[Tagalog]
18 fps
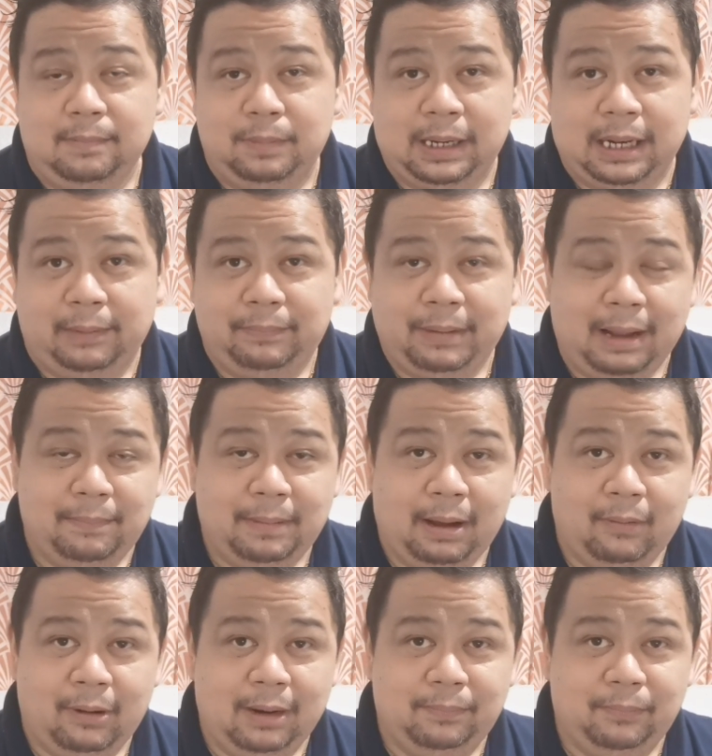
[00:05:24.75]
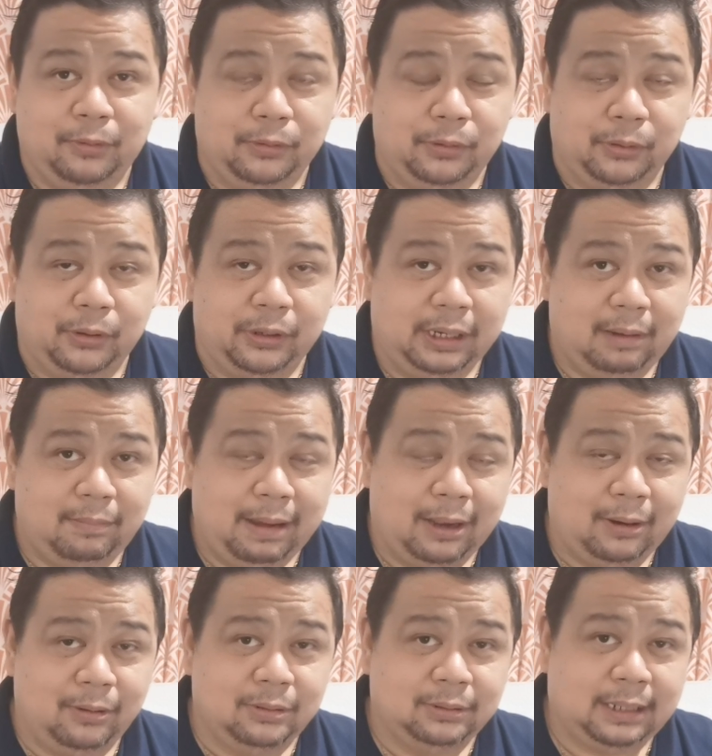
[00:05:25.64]
pinagbabawal po doon na
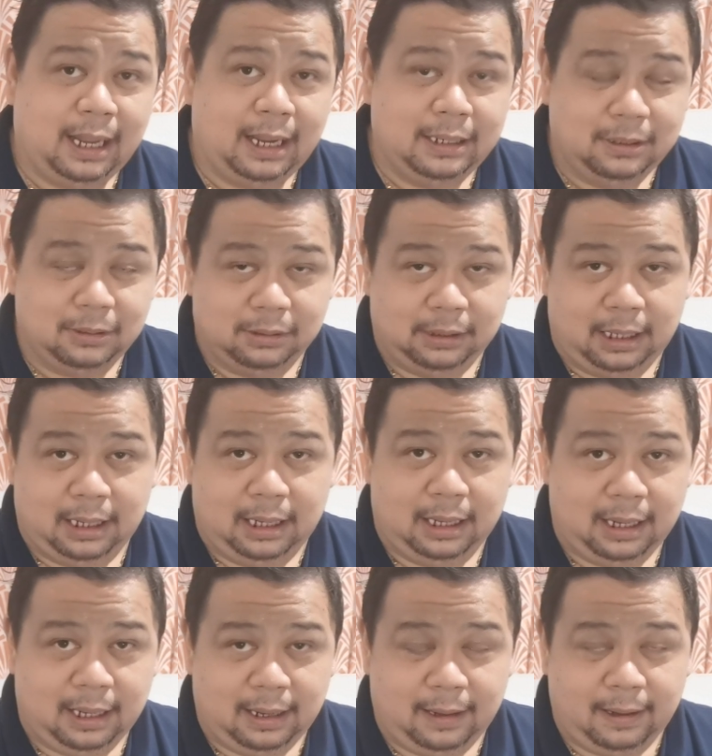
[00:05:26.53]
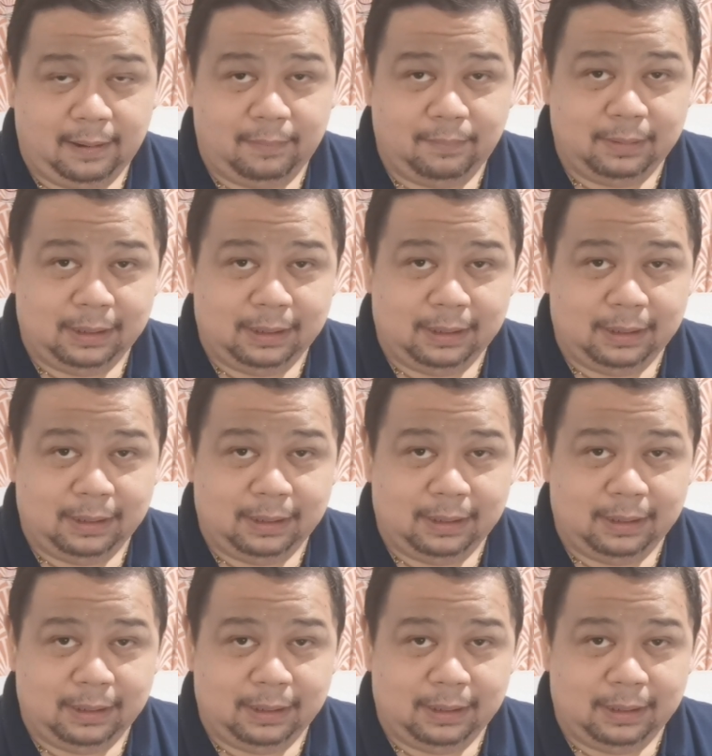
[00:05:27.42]
meron tayong uh,